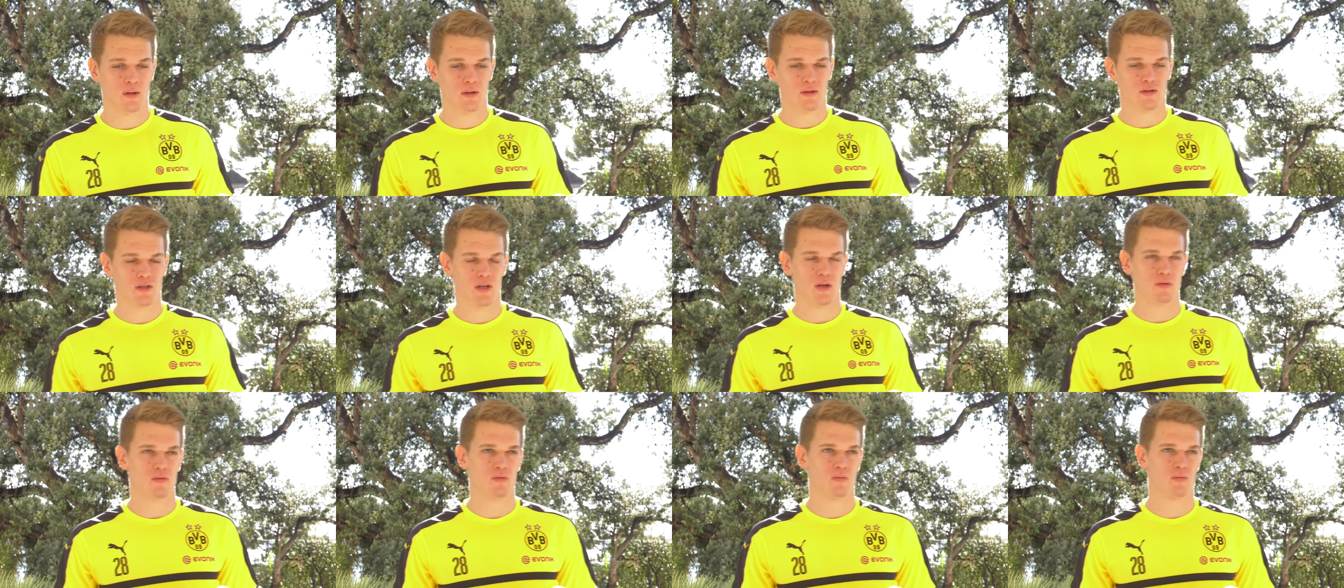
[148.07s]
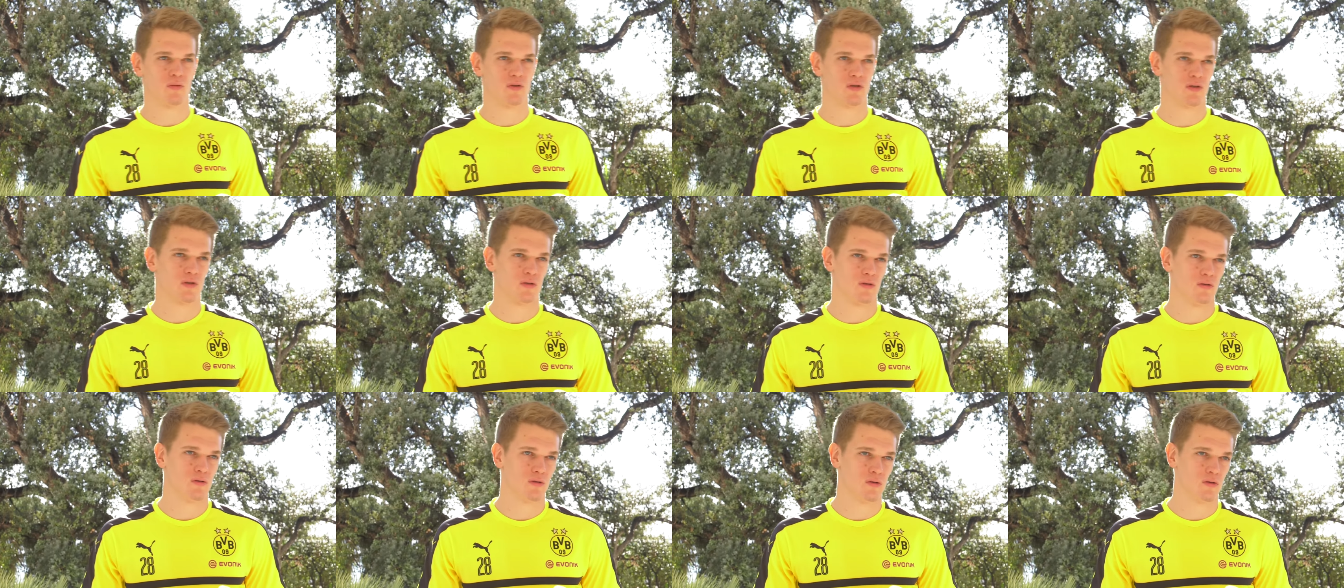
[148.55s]

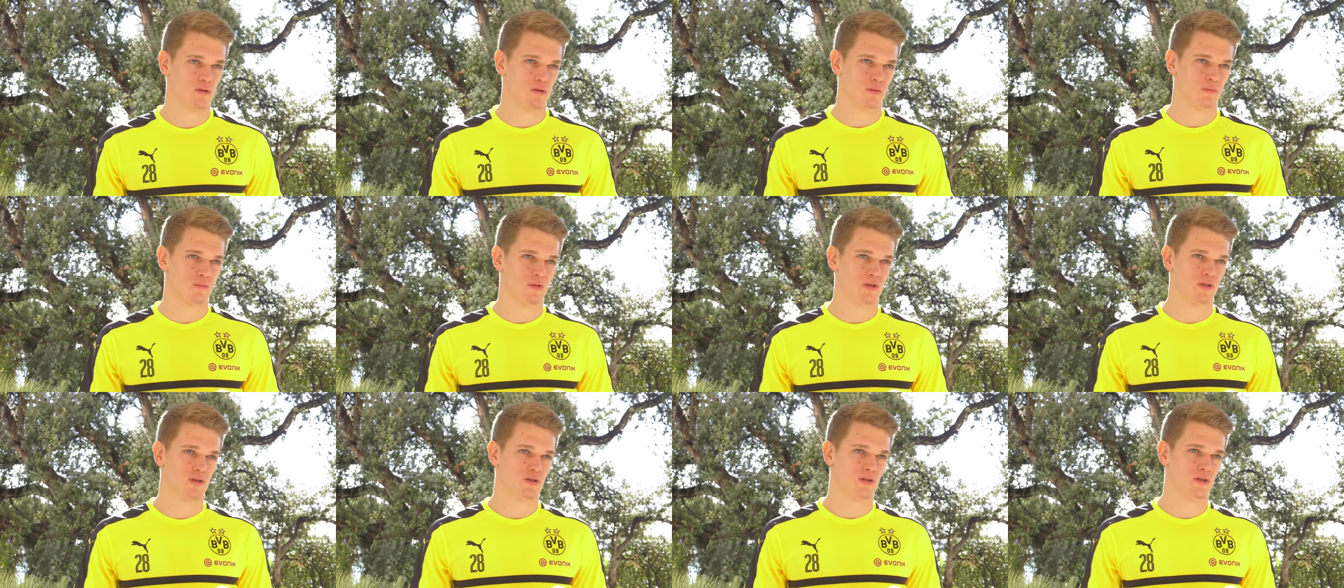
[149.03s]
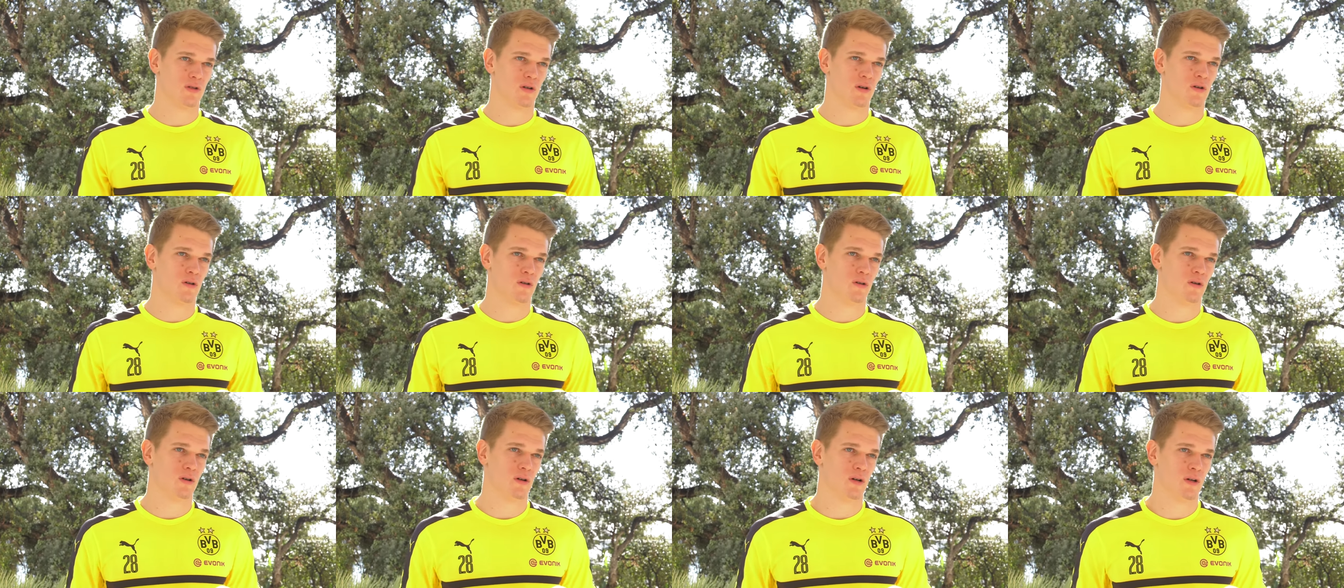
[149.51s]
selbstbewusst genug, um das
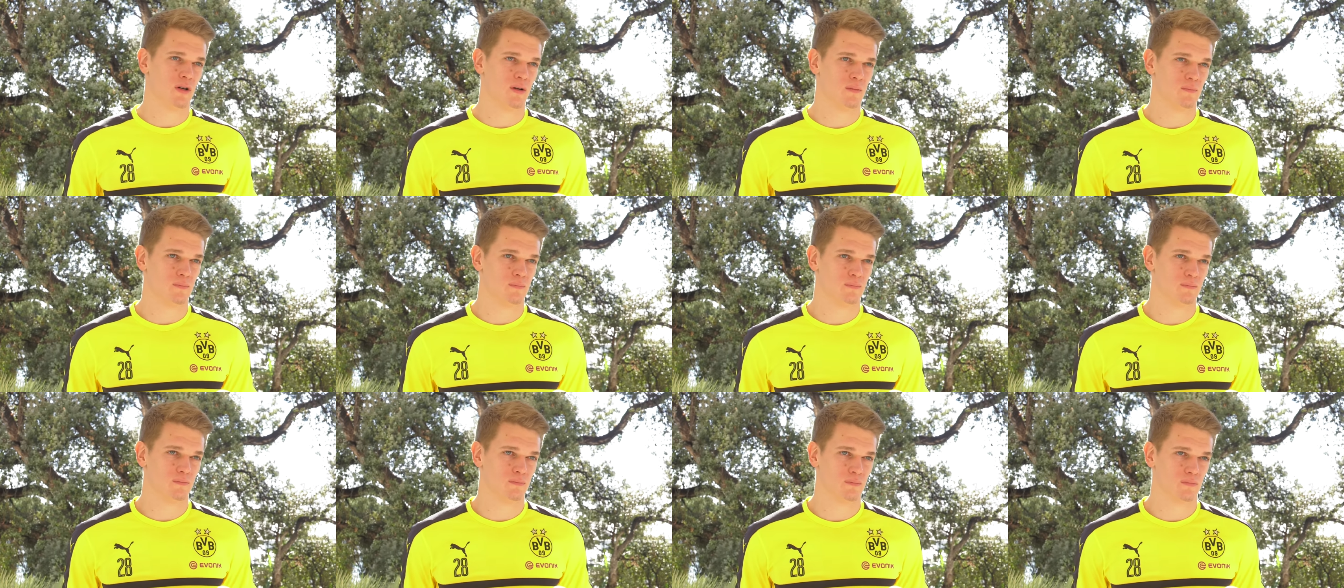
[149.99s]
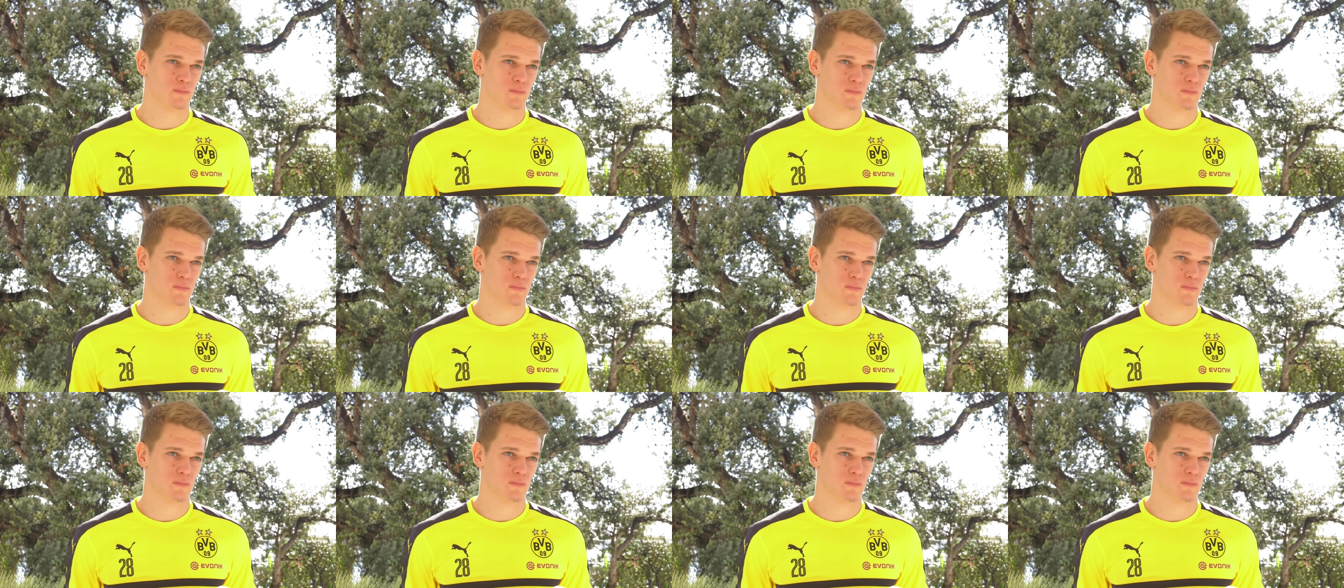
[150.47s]
auch ähm,